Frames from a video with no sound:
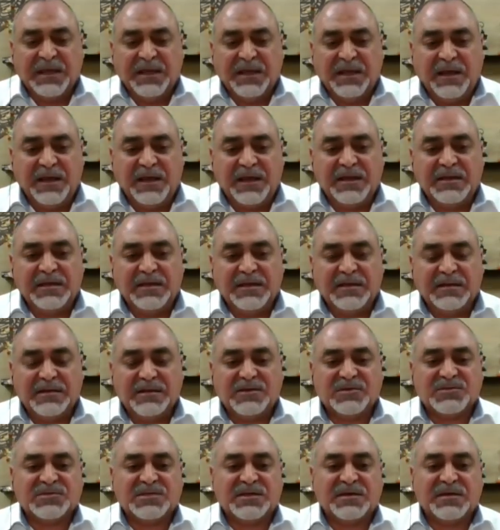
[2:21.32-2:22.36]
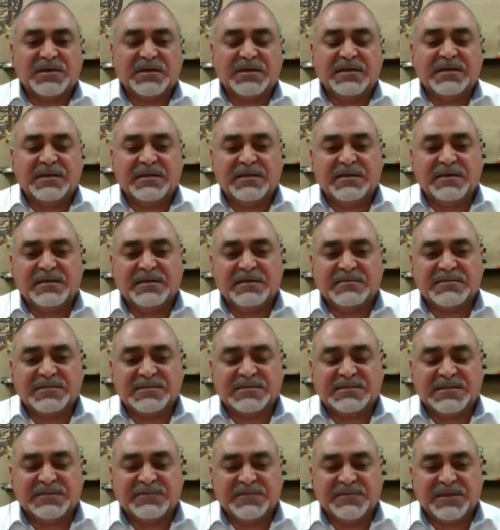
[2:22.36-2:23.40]
حاليا الأسر اللي
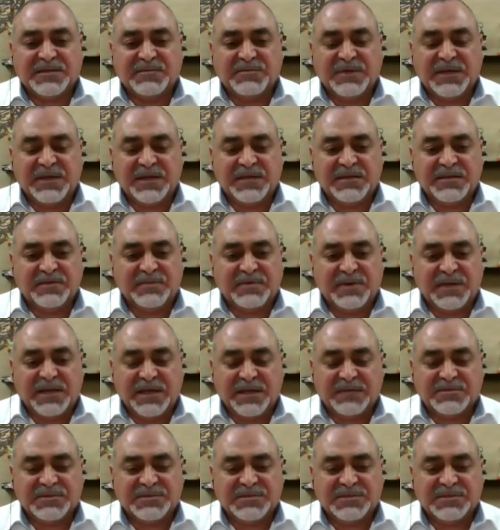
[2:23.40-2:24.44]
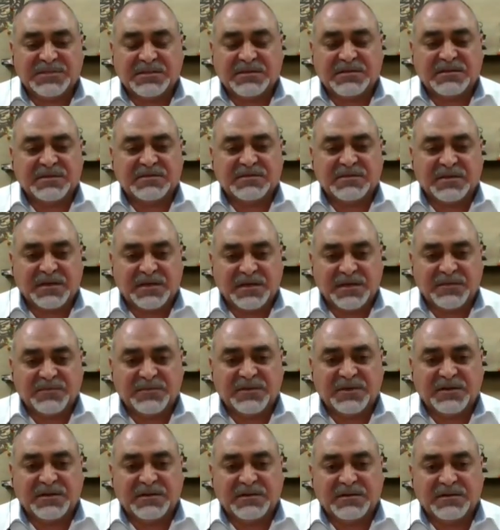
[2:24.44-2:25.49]
تستفيد من هذا البرنامج
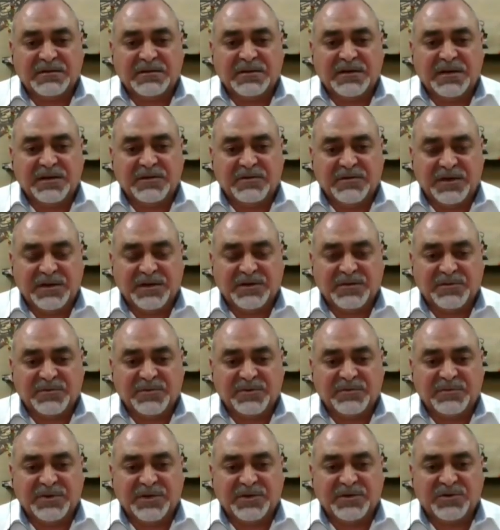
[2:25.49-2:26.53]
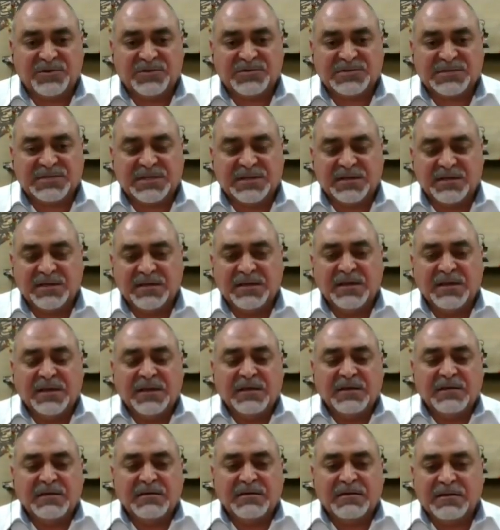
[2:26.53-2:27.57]
تقريبا حوالي ربع مليون أسرة
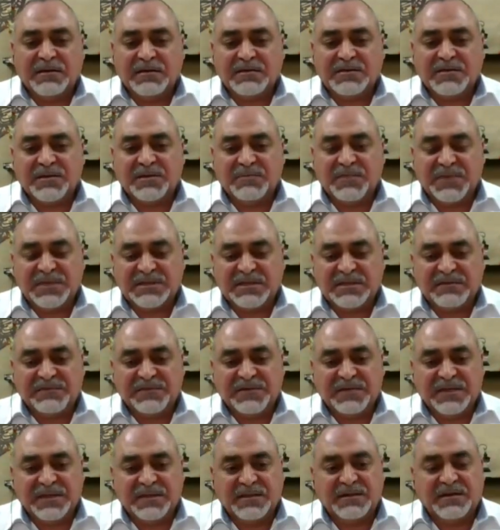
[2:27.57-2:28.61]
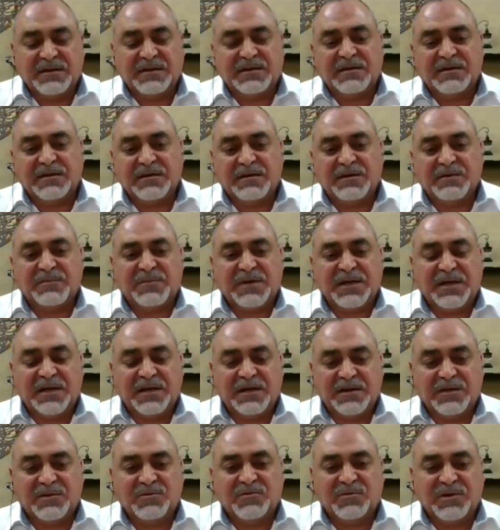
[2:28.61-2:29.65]
آه، تم تنفيذ
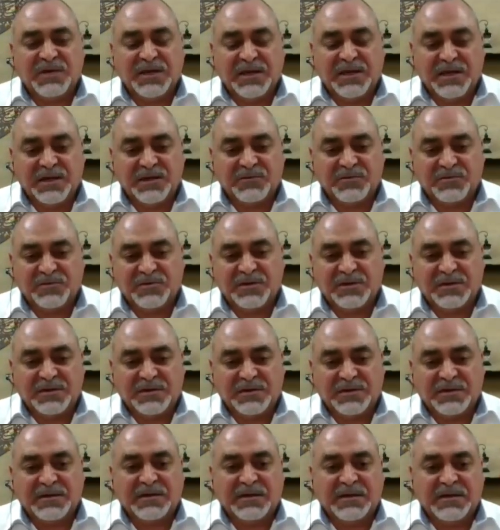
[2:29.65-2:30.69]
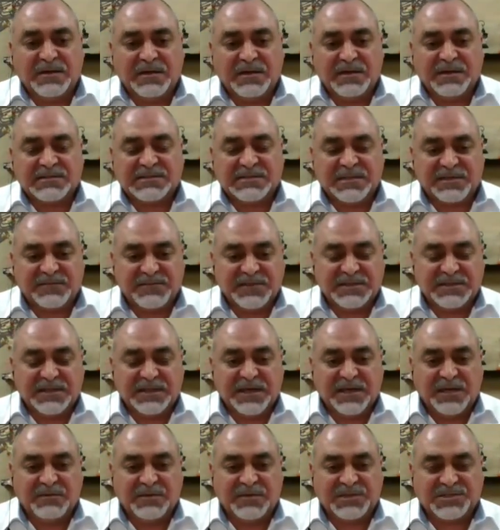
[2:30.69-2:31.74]
المرحلة الأولى أو آه، صرف
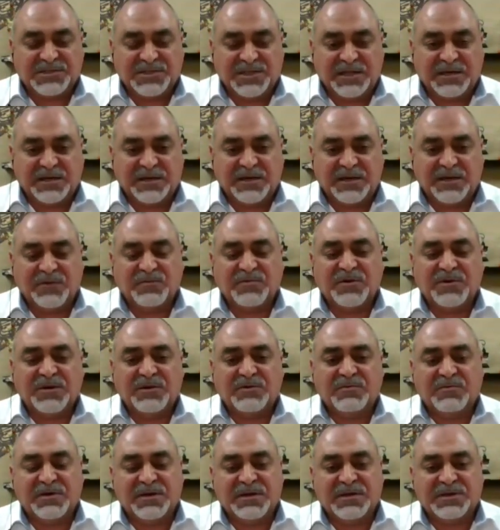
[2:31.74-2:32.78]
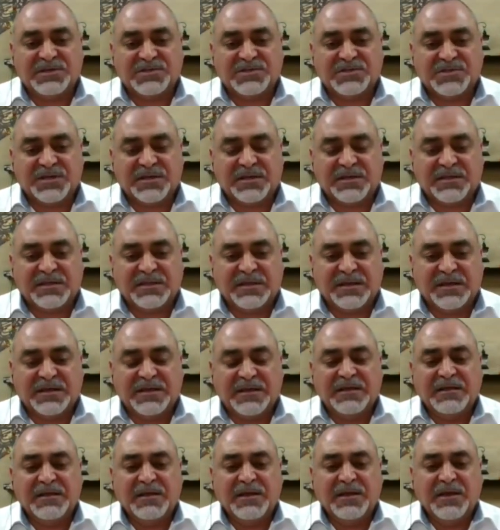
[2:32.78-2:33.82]
الدعم للشهر الأول والشهر
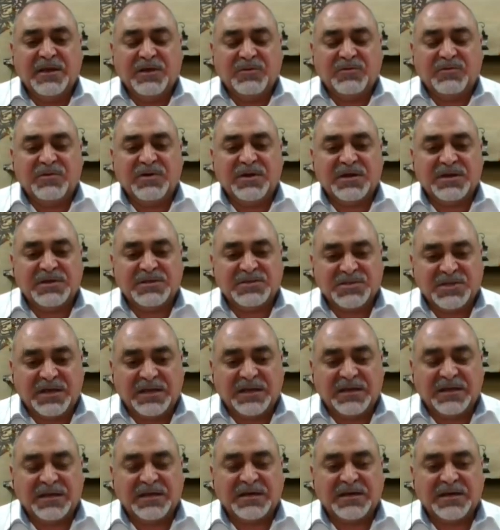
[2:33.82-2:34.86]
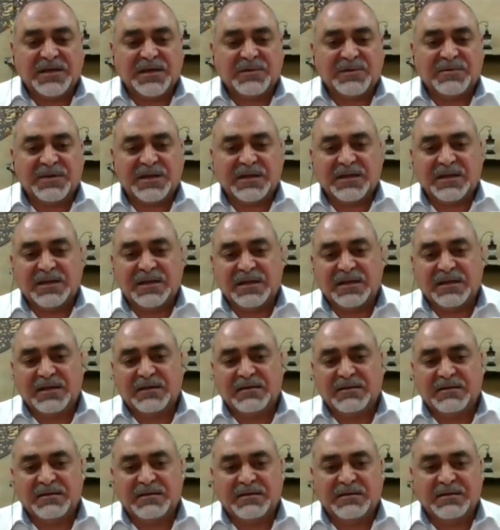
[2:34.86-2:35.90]
الثاني وإن شاء الله قريبا
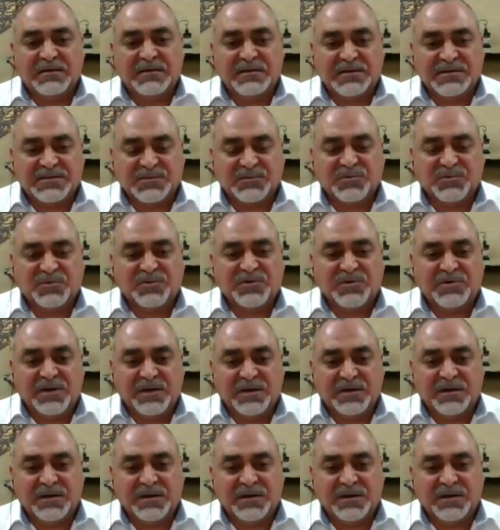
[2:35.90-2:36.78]
خلال آه، أسبوع